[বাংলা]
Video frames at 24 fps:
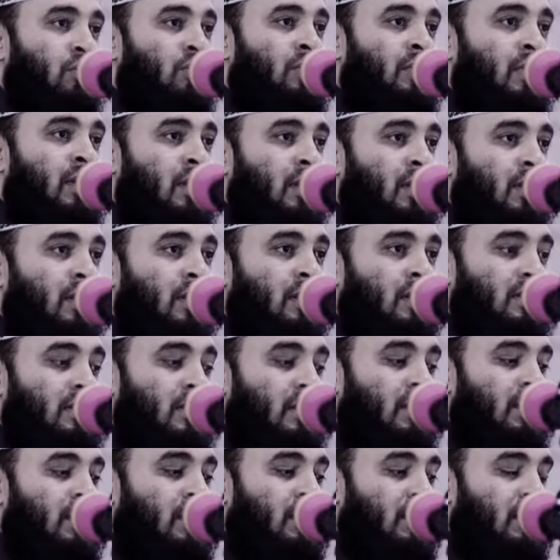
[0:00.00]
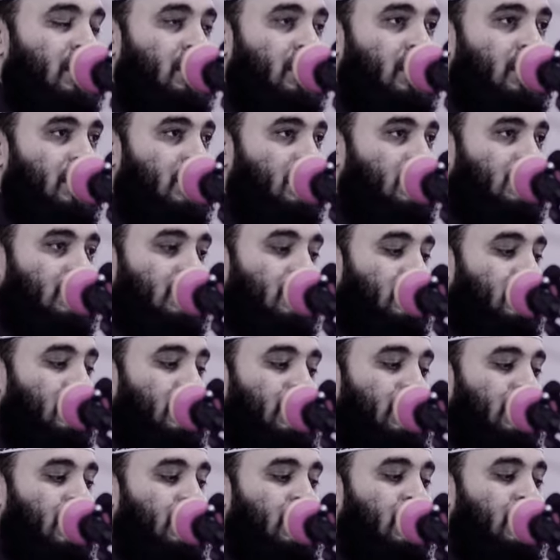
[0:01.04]
উমর দরজ
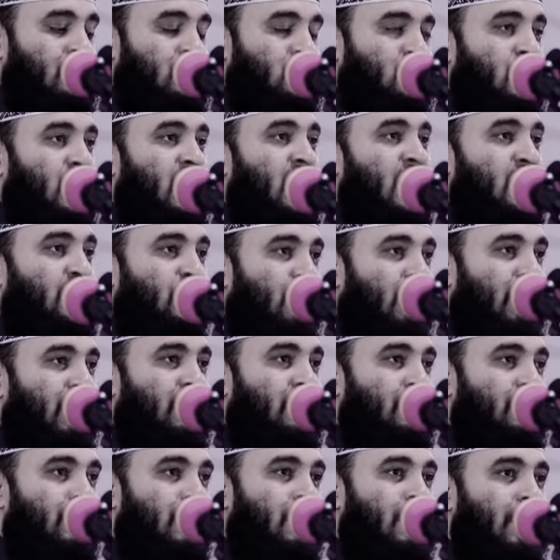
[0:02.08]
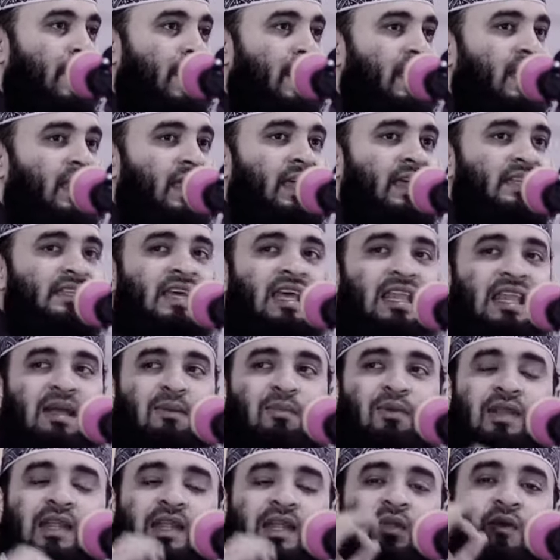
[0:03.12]
দিল সুবহানাল্লাহ পড়েন এই যে
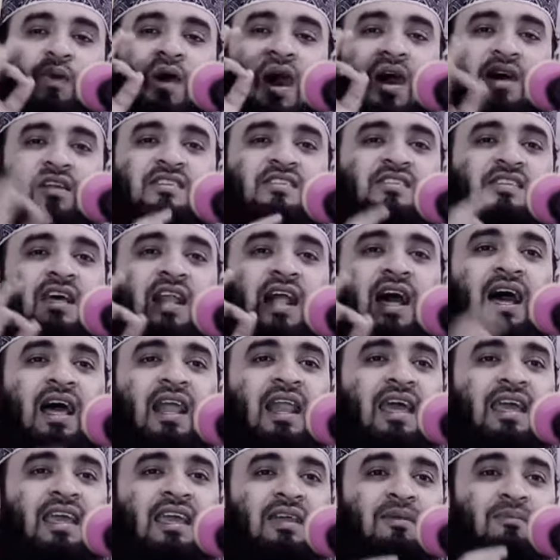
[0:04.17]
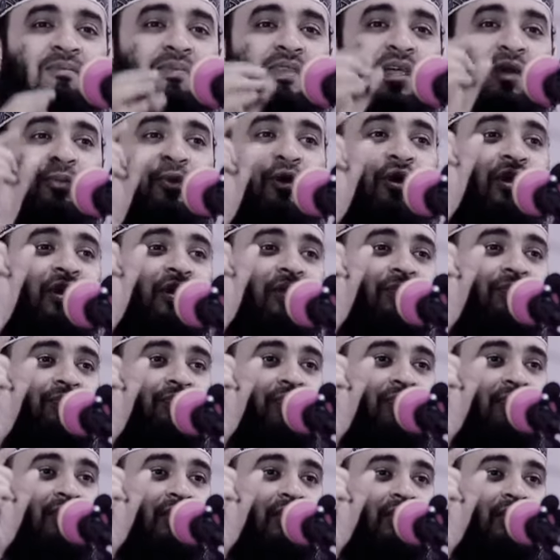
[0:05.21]
আল্লাহ বললেন ওয়া আরসালা আলাইহিম তারপর
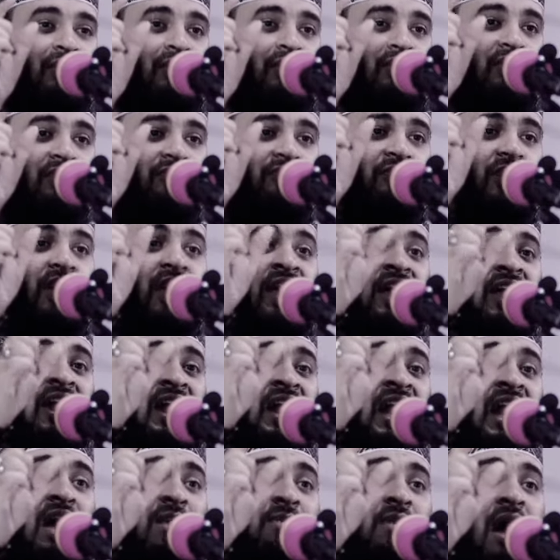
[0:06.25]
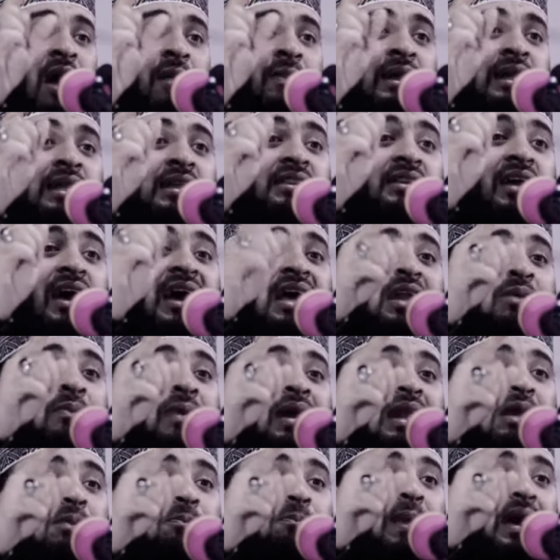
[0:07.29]
তায়রান আবাবিল তায়ের
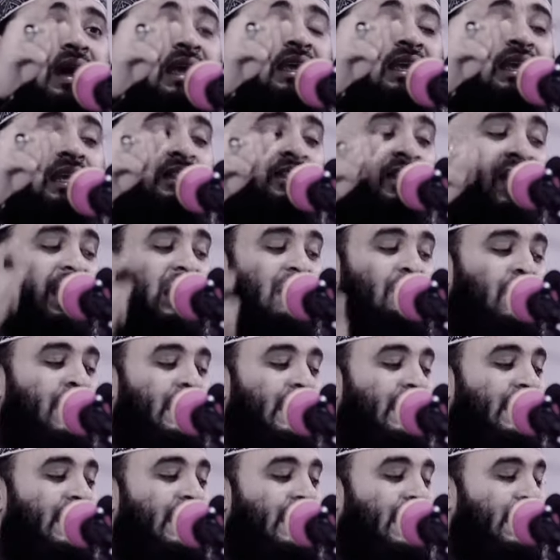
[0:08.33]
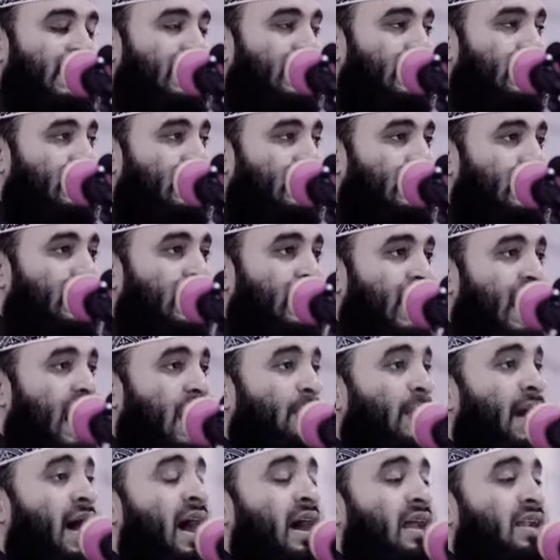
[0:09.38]
মানে পাখি তায়ের মানে কি
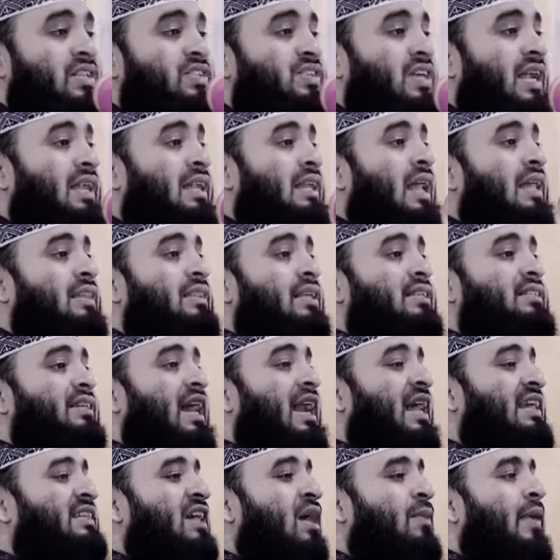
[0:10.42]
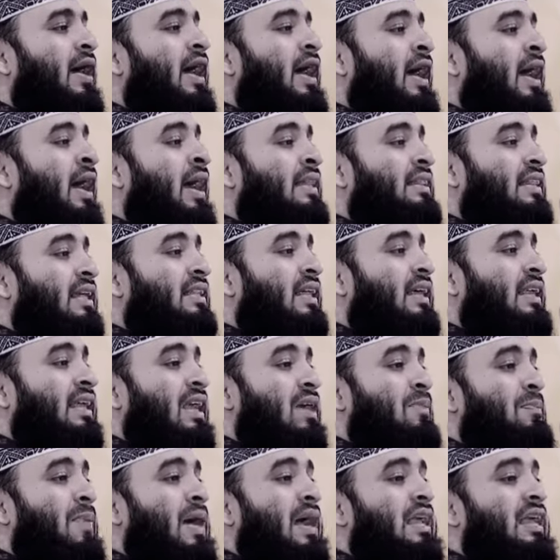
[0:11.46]
আবার জান্নাতে যারা যাবে
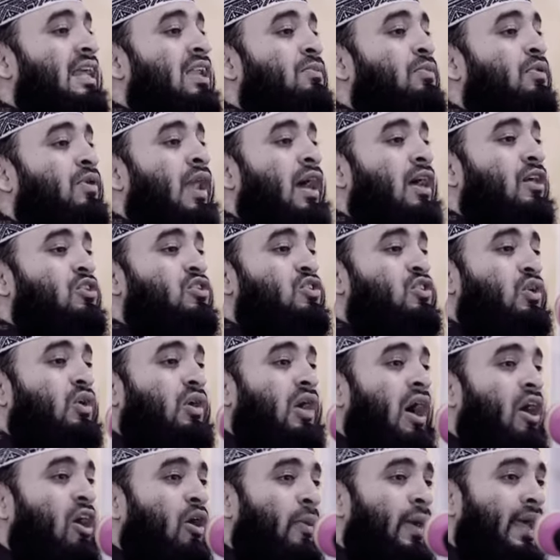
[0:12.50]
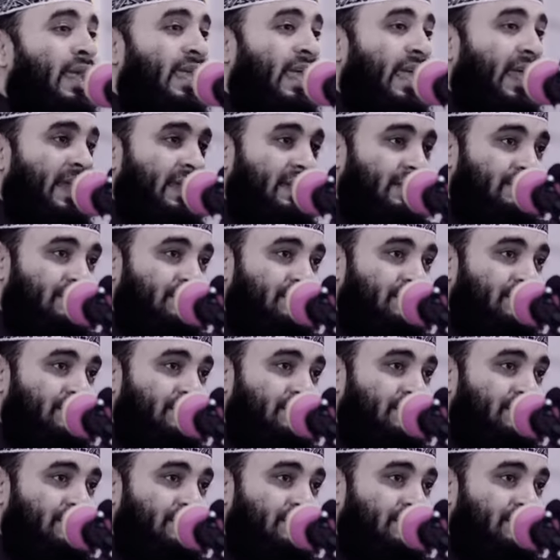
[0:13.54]
তাদেরকে পাখির ভুনাগ্রস্ত খাওয়াবে কে